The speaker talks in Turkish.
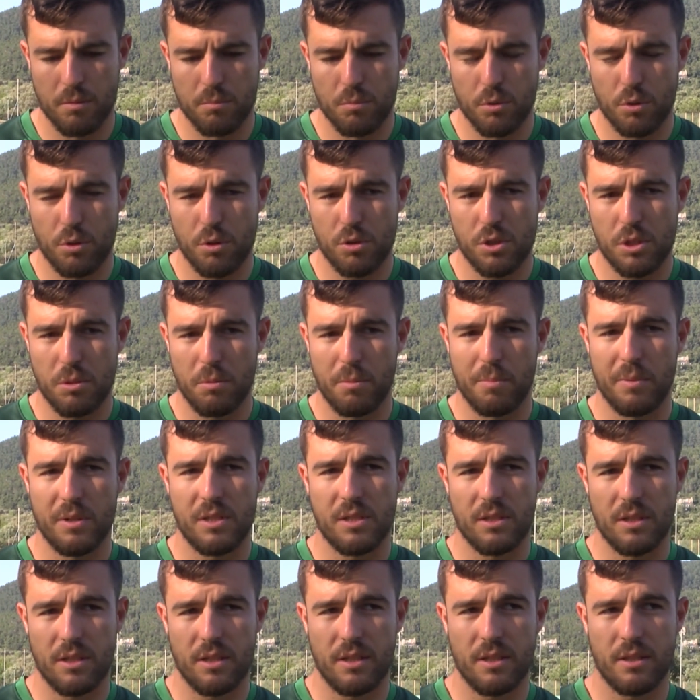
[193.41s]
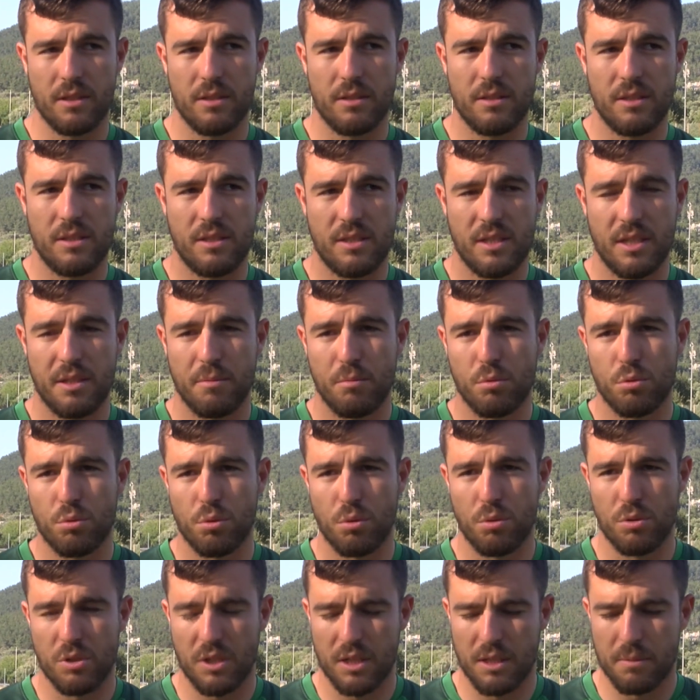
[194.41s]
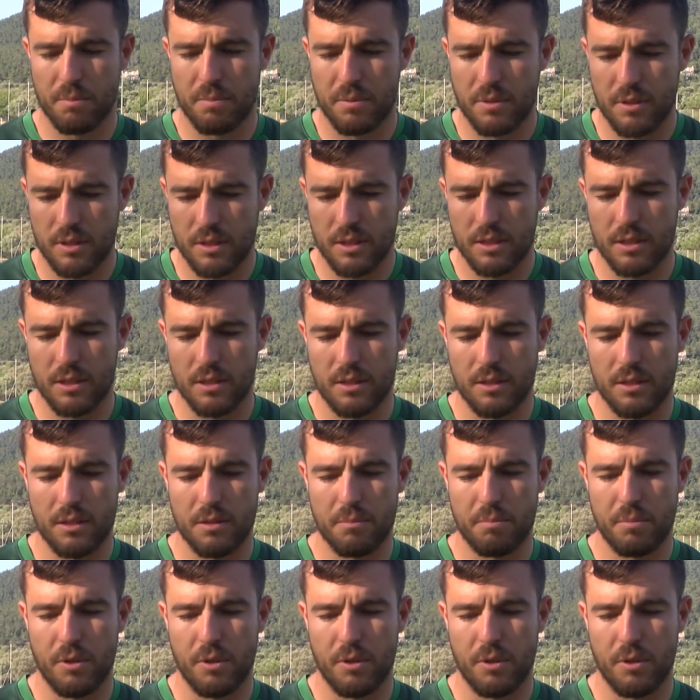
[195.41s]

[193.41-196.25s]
Bu Göztepe maçında da istediğimiz sonucu alıp e,